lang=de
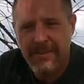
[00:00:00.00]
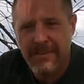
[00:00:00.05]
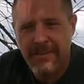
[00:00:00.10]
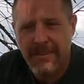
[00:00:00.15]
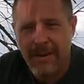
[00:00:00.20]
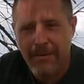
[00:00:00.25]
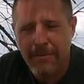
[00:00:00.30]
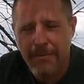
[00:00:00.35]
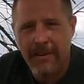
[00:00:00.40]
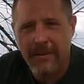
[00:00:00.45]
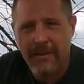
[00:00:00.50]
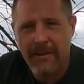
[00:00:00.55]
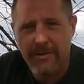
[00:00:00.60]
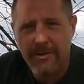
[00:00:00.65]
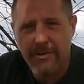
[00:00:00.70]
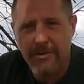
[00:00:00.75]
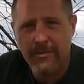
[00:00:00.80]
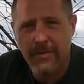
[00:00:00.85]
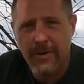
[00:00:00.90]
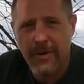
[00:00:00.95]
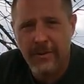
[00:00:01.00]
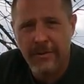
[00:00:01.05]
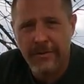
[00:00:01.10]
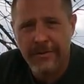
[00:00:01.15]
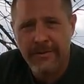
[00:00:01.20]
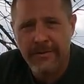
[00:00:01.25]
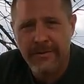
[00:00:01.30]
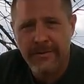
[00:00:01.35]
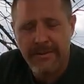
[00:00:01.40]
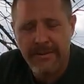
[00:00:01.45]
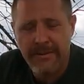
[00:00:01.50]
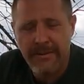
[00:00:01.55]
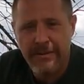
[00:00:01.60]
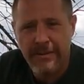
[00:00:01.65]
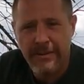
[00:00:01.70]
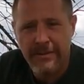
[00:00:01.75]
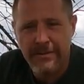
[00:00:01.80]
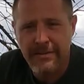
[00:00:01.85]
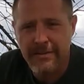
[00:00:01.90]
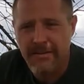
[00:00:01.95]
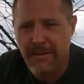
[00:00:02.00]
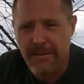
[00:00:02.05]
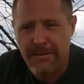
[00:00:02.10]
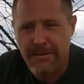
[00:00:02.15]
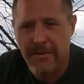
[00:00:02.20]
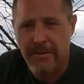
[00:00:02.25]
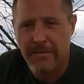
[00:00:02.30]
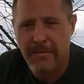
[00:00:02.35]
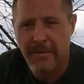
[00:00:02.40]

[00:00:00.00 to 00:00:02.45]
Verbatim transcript: die haben mich ganz schön umgehauen. Das ist, als